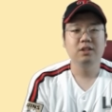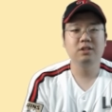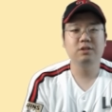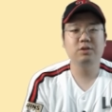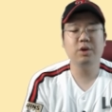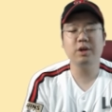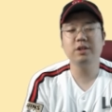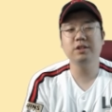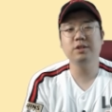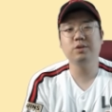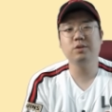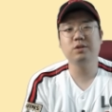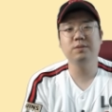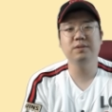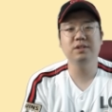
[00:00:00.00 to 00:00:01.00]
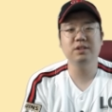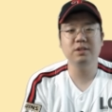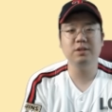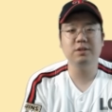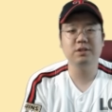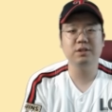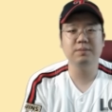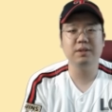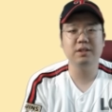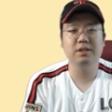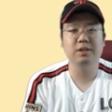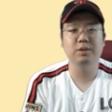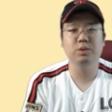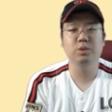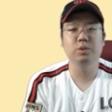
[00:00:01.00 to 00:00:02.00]
최근에 조금 흔들렸지만
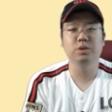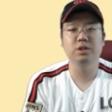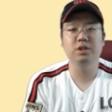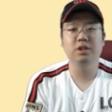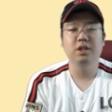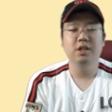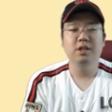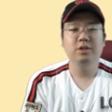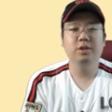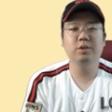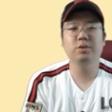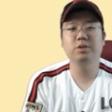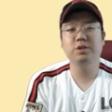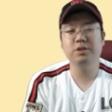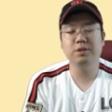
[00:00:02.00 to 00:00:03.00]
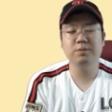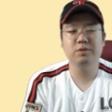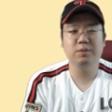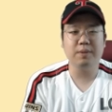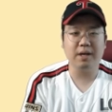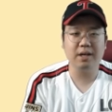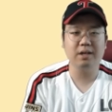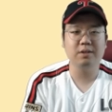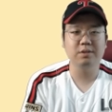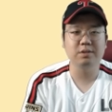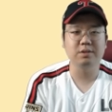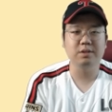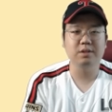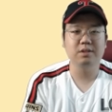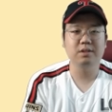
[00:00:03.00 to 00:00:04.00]
그래도 오늘 최소 실점으로
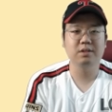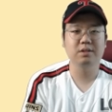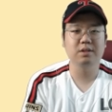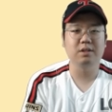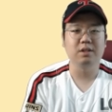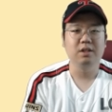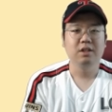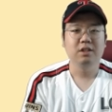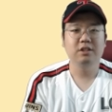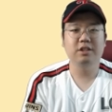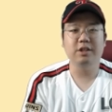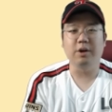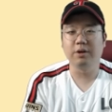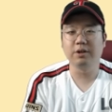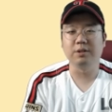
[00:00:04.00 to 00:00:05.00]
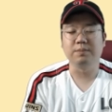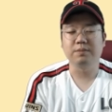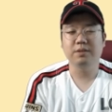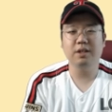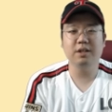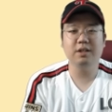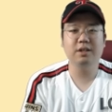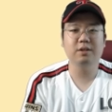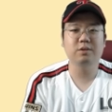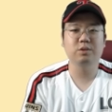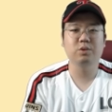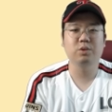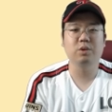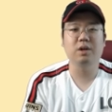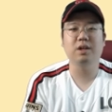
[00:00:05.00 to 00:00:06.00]
막았거든요. 그래서 이제 여름 켈리가 또
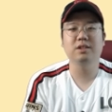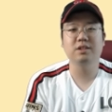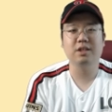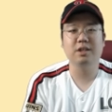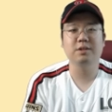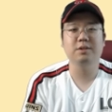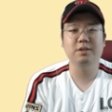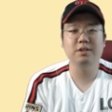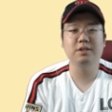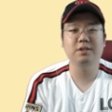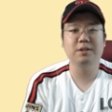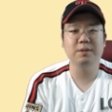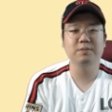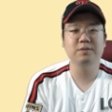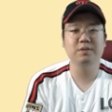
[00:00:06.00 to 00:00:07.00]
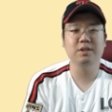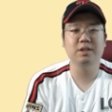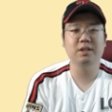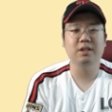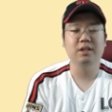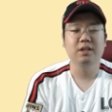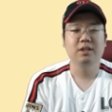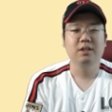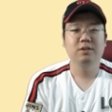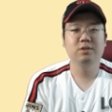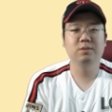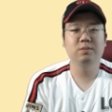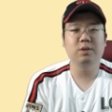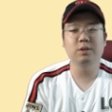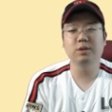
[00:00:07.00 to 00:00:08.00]
좋아하는 계절이기 때문에
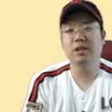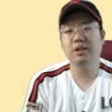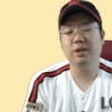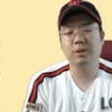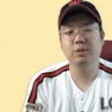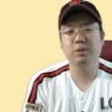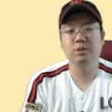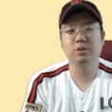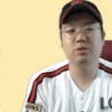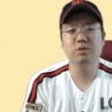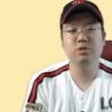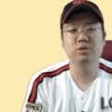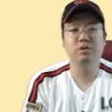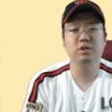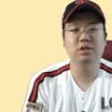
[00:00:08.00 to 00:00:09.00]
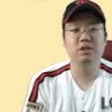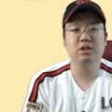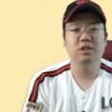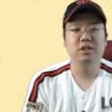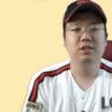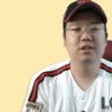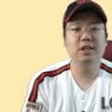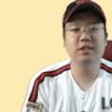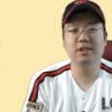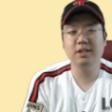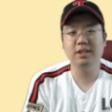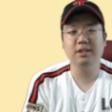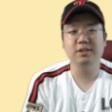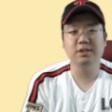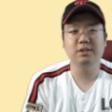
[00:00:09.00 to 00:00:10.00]
좀 정상 궤도를 꾸준히
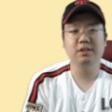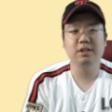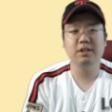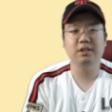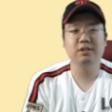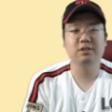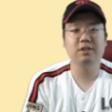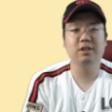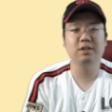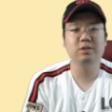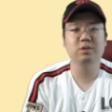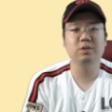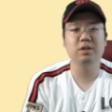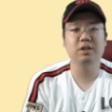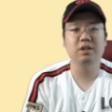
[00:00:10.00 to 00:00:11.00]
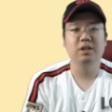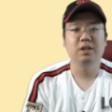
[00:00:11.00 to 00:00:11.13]
찾아야죠. 예, 스트라이크 존에